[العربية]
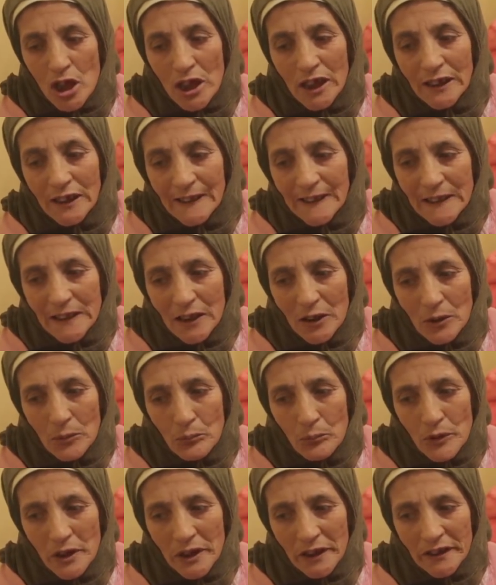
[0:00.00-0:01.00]
هرس ليا
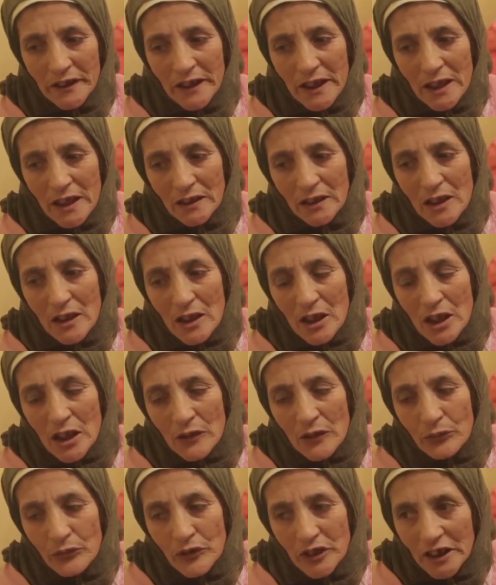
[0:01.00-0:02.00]
الميعنات
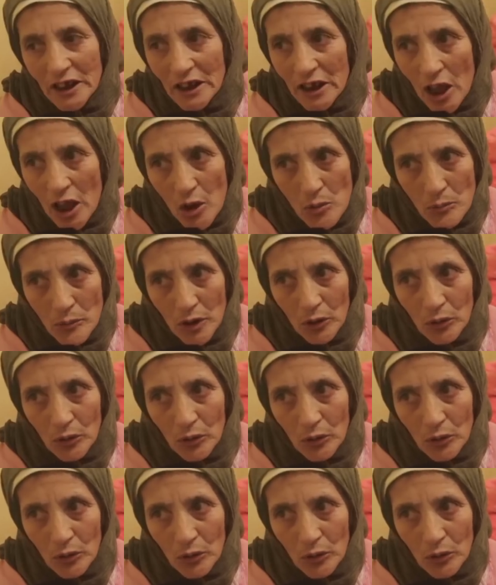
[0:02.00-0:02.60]
في ديك الحومه